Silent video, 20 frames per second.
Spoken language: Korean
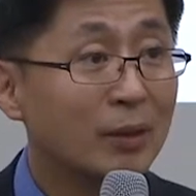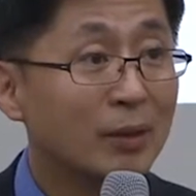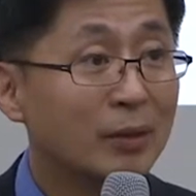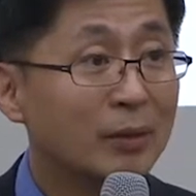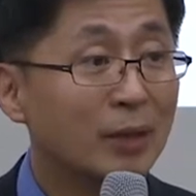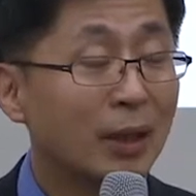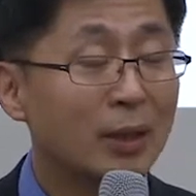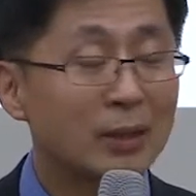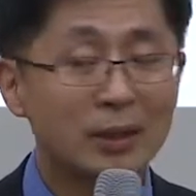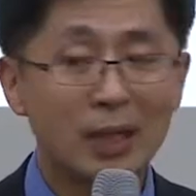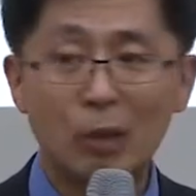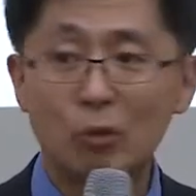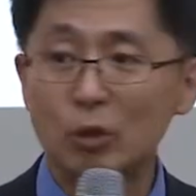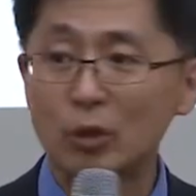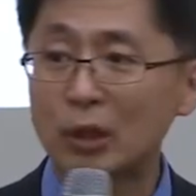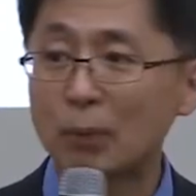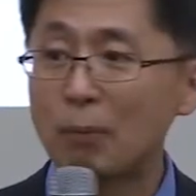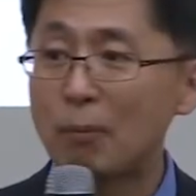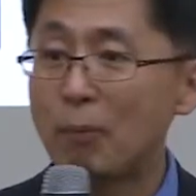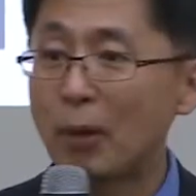그냥 싸구려
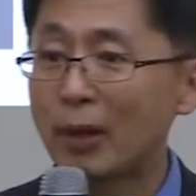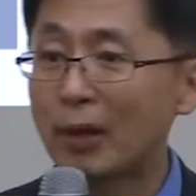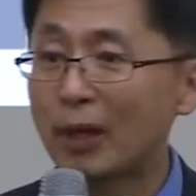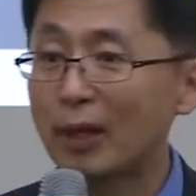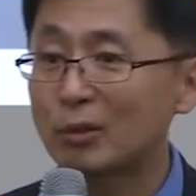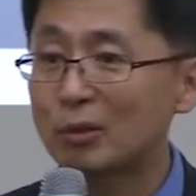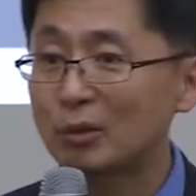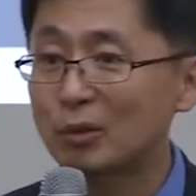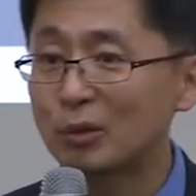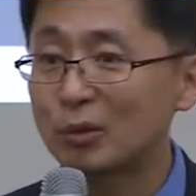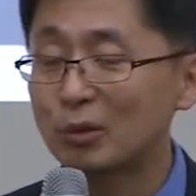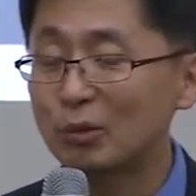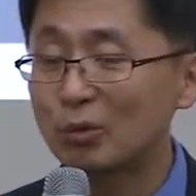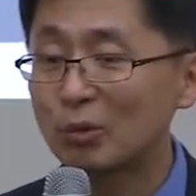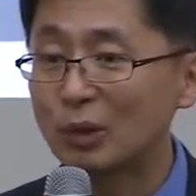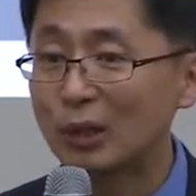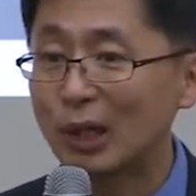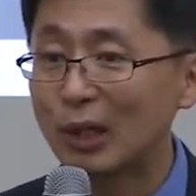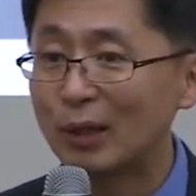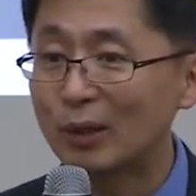제품 팔아가지고는
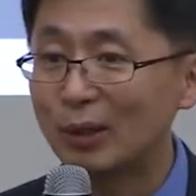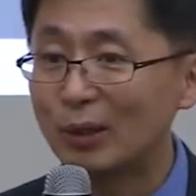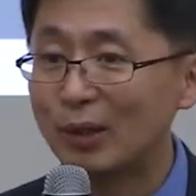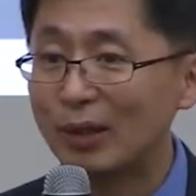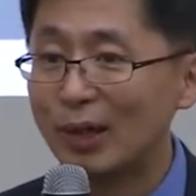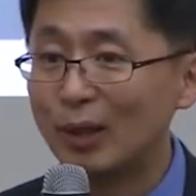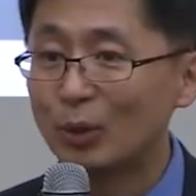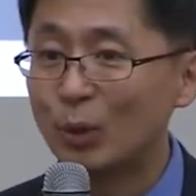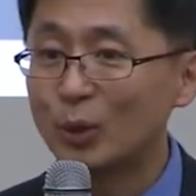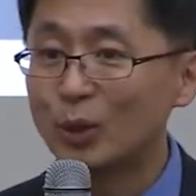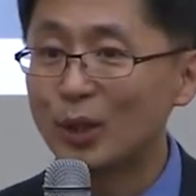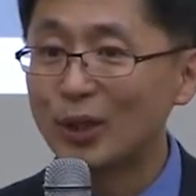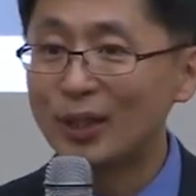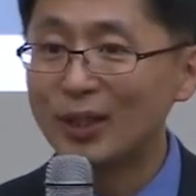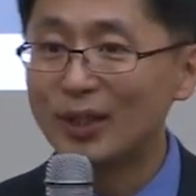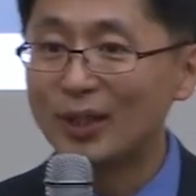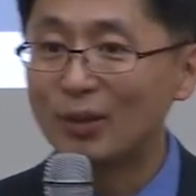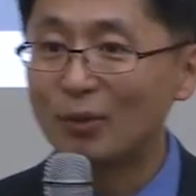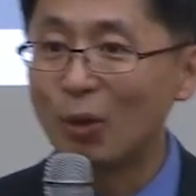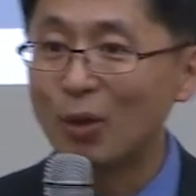우리가
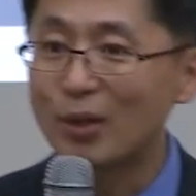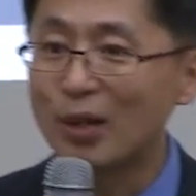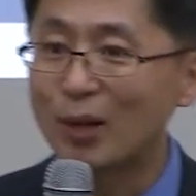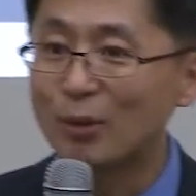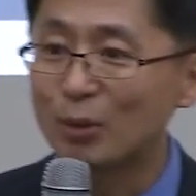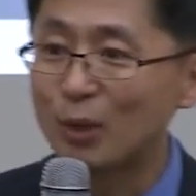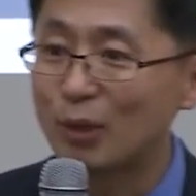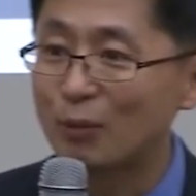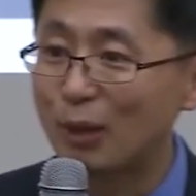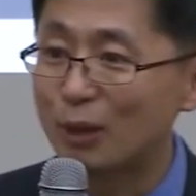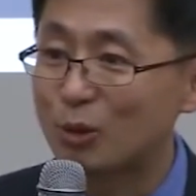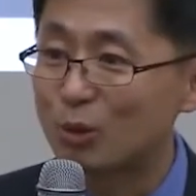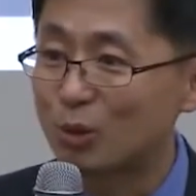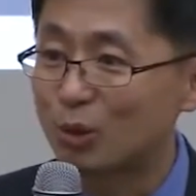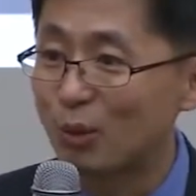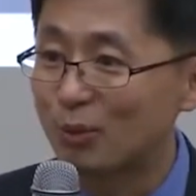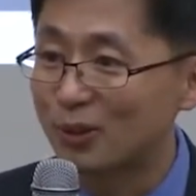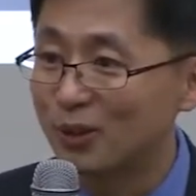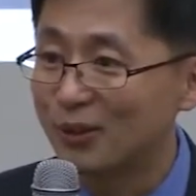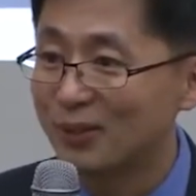도저히 원가 구조를 맞출
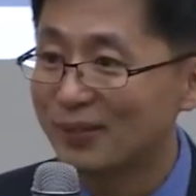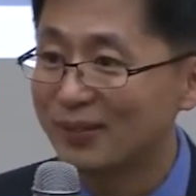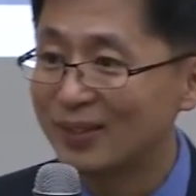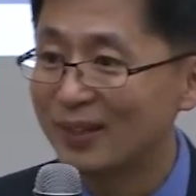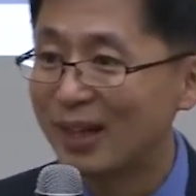수가 없죠.